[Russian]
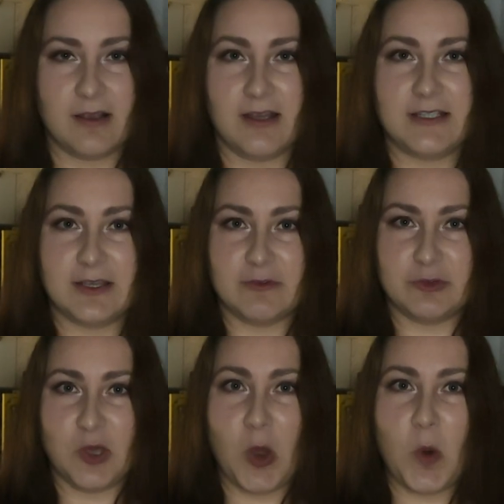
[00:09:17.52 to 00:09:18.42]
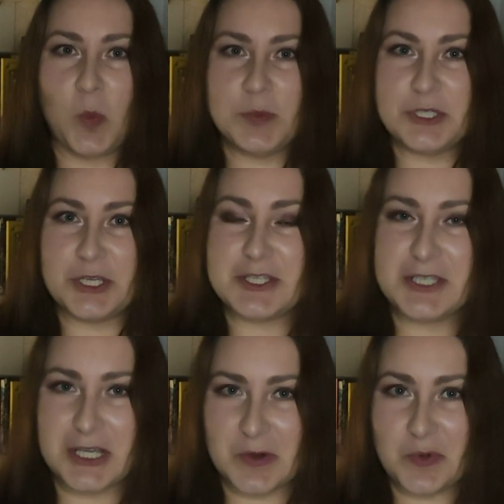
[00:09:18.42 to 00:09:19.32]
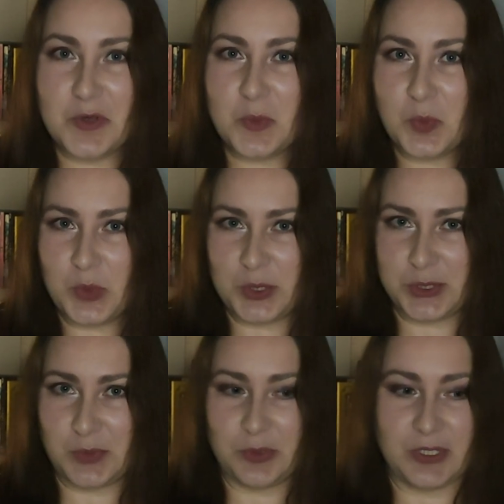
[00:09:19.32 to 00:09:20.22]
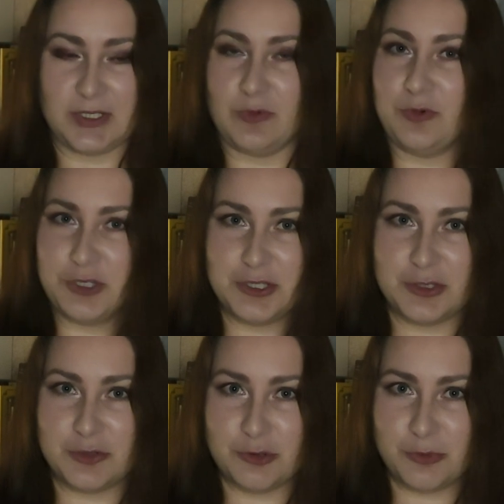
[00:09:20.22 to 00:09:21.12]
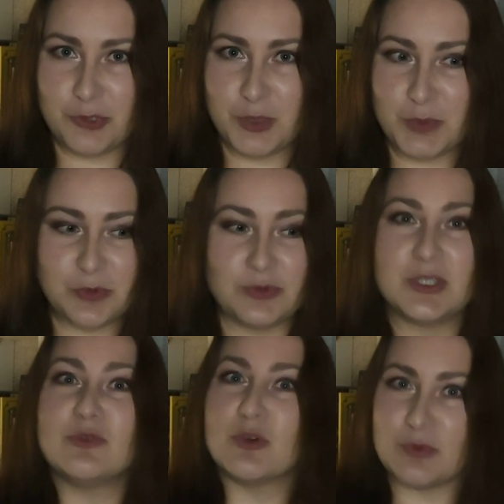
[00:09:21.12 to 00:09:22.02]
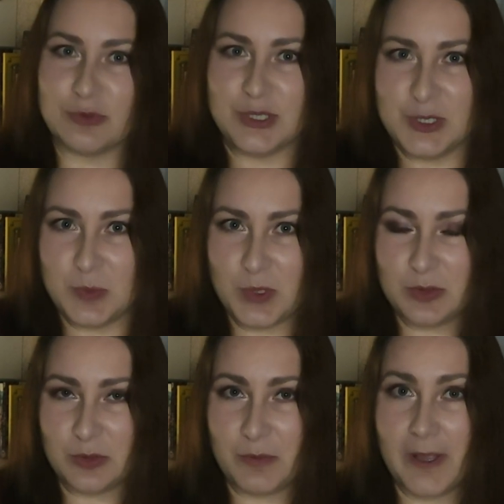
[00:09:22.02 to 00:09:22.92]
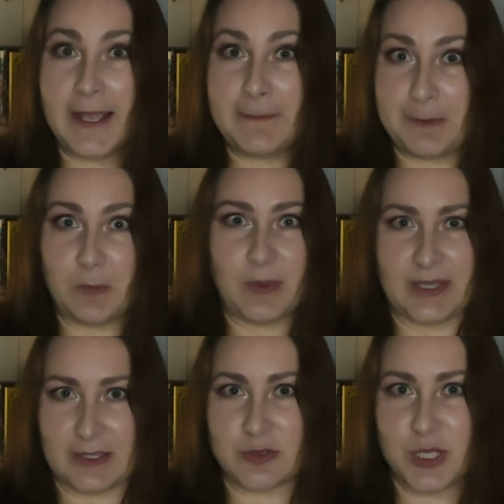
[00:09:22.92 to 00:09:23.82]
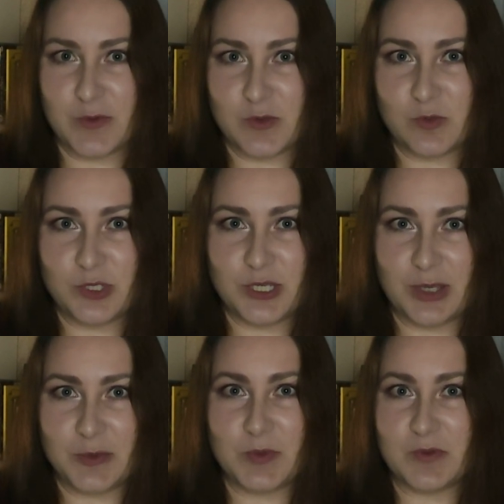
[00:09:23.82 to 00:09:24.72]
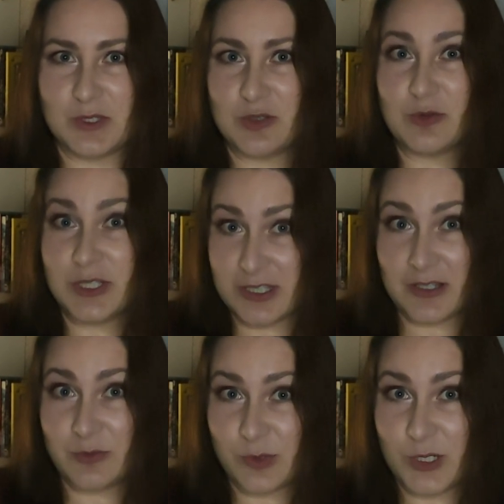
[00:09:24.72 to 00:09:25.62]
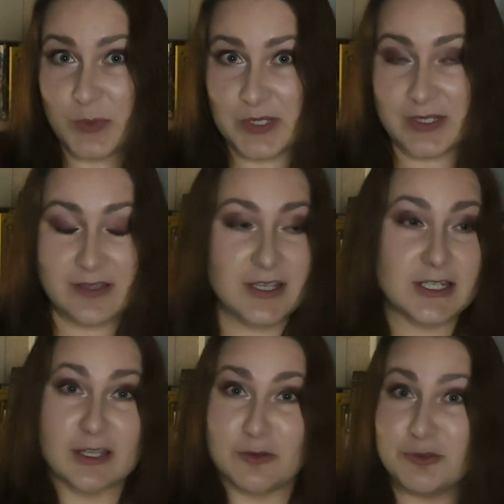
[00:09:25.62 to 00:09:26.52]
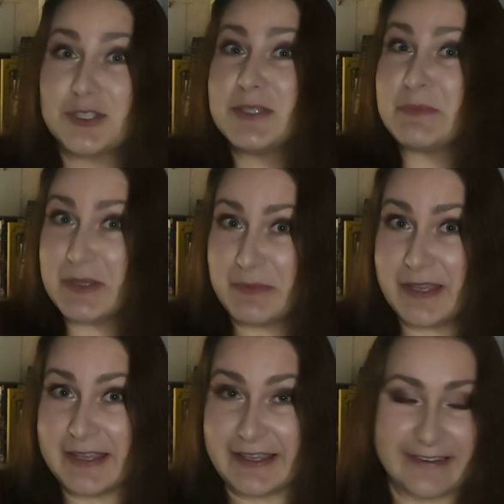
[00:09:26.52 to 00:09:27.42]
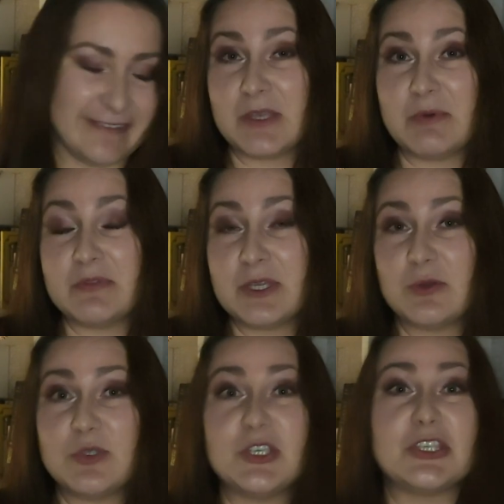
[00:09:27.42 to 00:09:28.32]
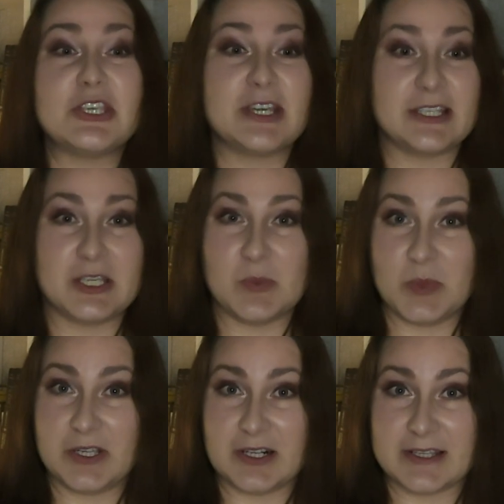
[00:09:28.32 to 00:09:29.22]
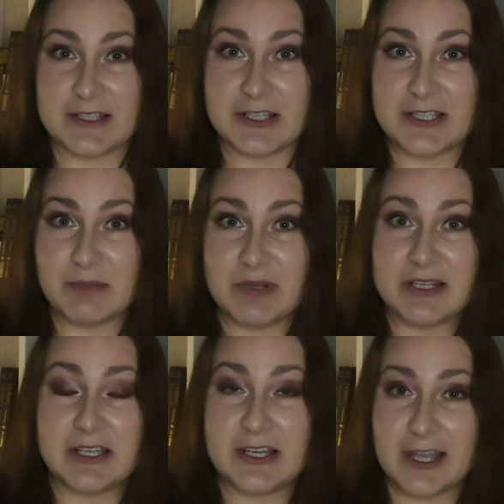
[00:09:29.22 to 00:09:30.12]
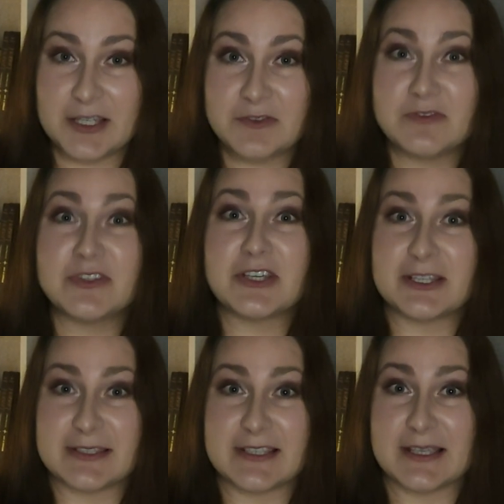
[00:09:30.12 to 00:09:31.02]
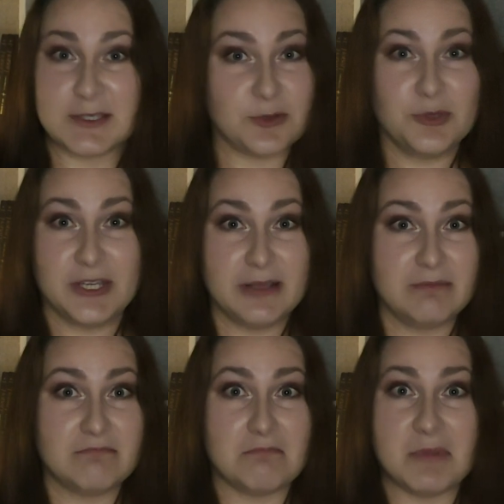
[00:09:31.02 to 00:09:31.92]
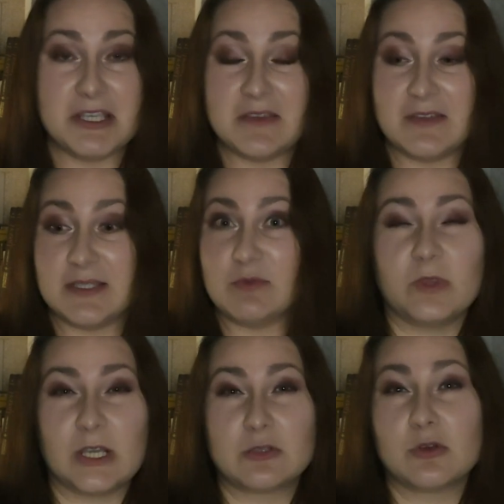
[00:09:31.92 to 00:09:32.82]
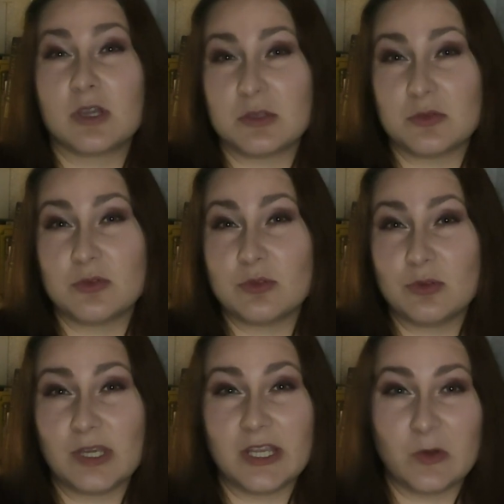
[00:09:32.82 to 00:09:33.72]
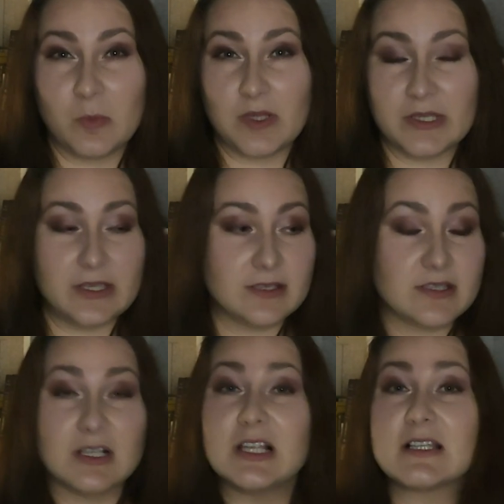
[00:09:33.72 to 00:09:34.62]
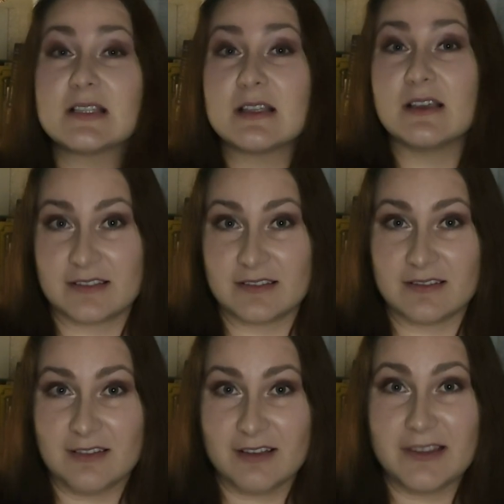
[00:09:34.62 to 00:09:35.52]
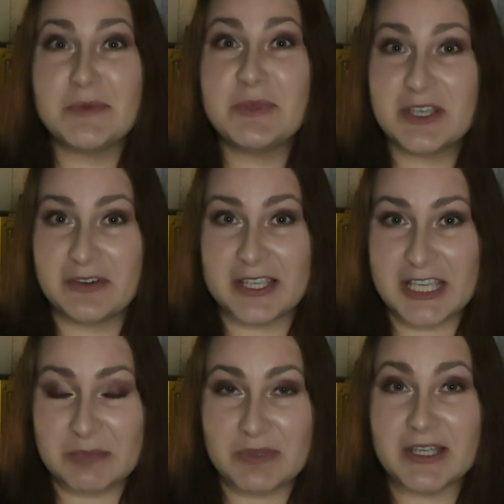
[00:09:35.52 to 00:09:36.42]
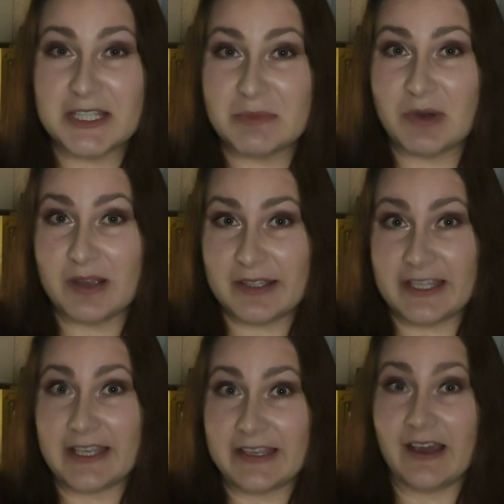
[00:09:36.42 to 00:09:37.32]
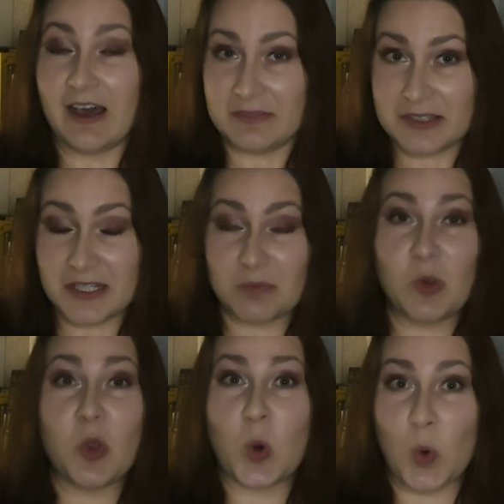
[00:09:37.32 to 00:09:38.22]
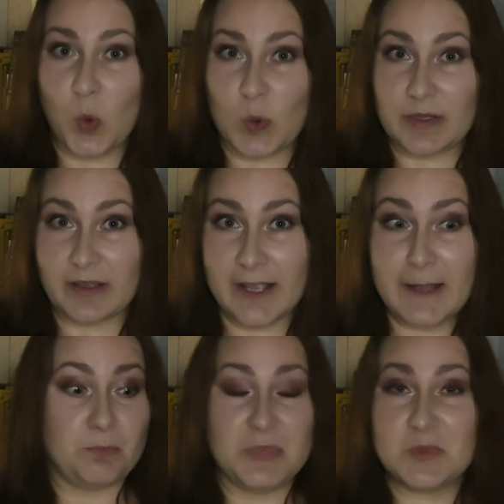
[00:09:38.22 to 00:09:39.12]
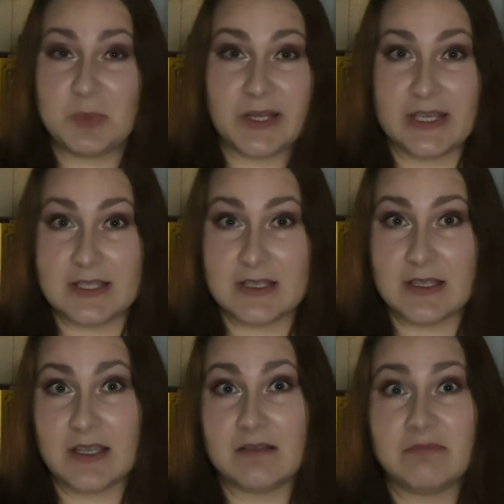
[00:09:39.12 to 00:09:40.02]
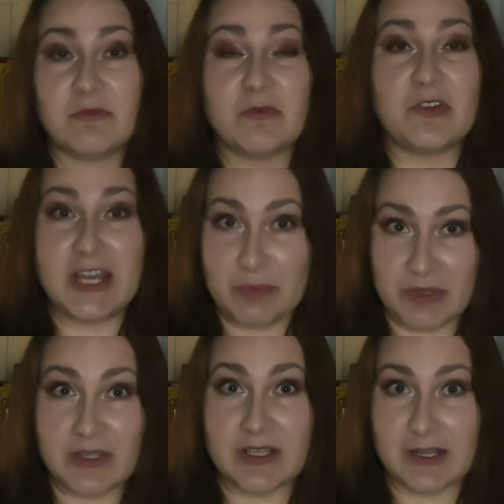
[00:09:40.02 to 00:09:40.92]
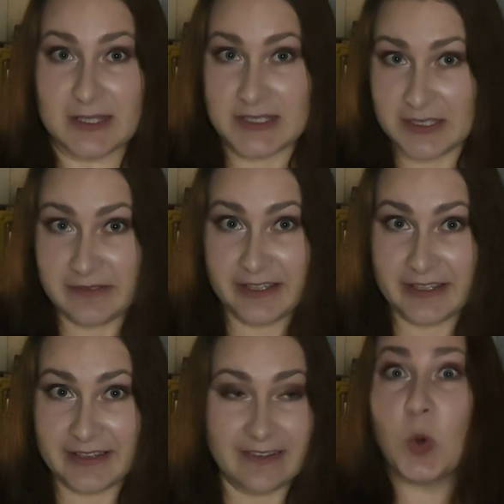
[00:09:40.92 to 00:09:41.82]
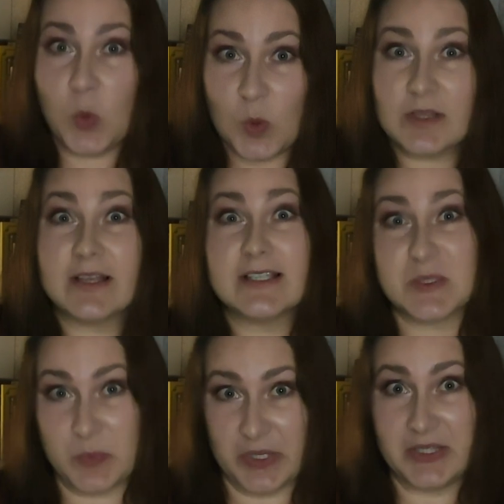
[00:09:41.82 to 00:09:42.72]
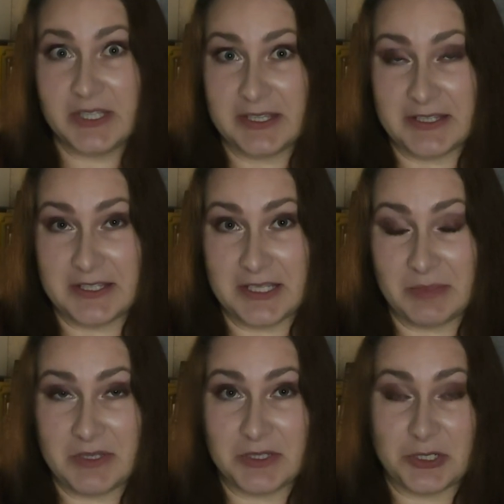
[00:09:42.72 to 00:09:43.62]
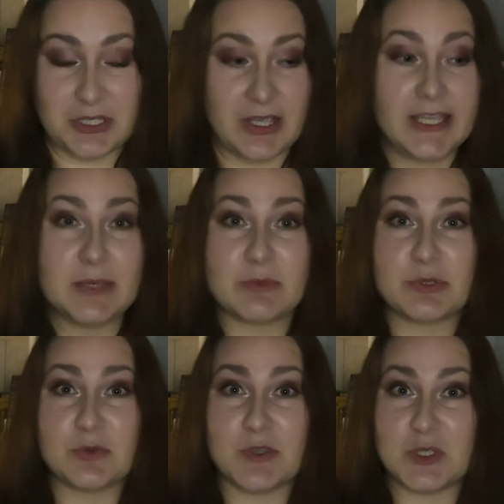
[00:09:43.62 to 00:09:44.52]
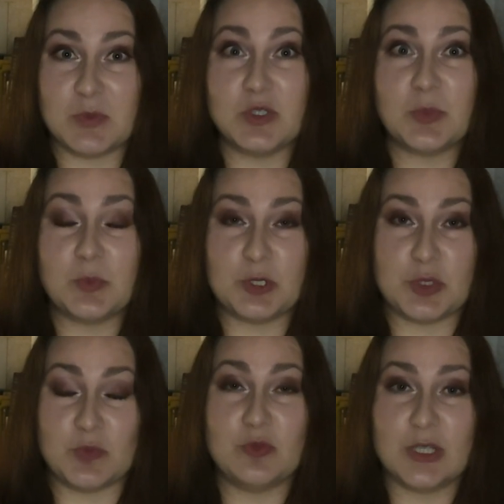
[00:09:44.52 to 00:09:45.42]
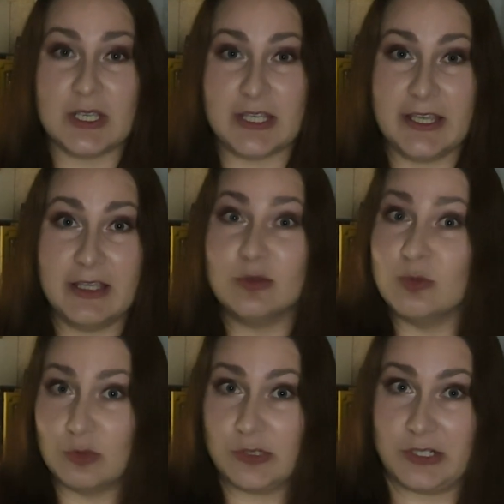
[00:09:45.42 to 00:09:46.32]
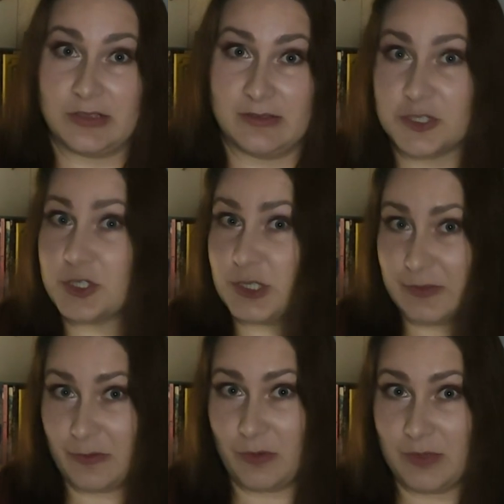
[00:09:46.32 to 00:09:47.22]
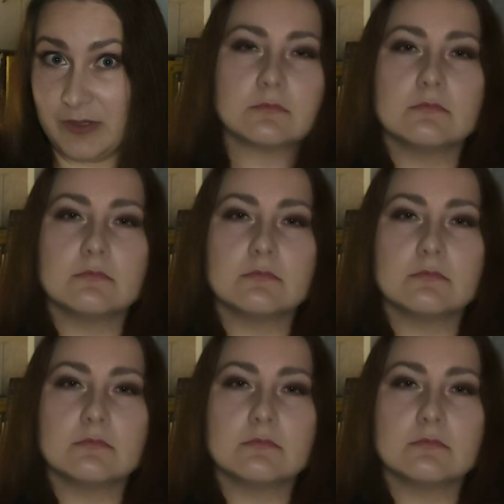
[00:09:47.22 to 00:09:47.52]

как-то вот общее языковое поле соблюдать. Хочете что-нибудь там обсудить, но обсудите потом. Ну, понятно, что я возмущаюсь поведению литературных персонажей, но тем не менее. И, повторюсь, никаких прекрасных изабельных качеств до конца истории истории мы не видим. Так что к концу истории я вполне согласна с э, наименованием данным ей автором кукла. Бесполезная, временно красивая кукла с претензиями, с ожиданиями, что весь мир почему-то ей должен. С чего бы?